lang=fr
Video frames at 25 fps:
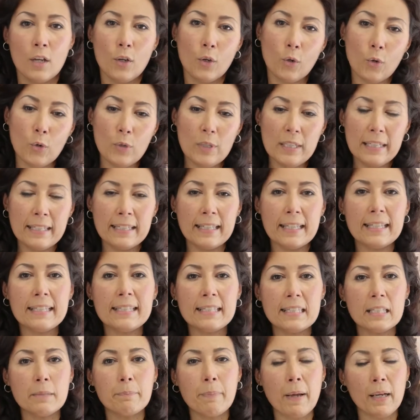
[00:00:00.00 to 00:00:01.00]
relayé
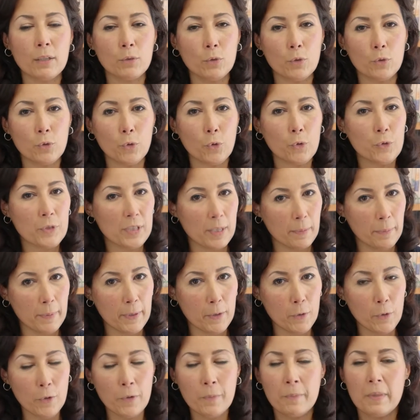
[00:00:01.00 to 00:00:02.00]
ici par notre
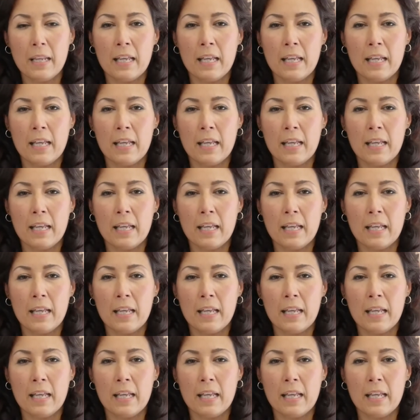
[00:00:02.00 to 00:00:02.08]
CPE,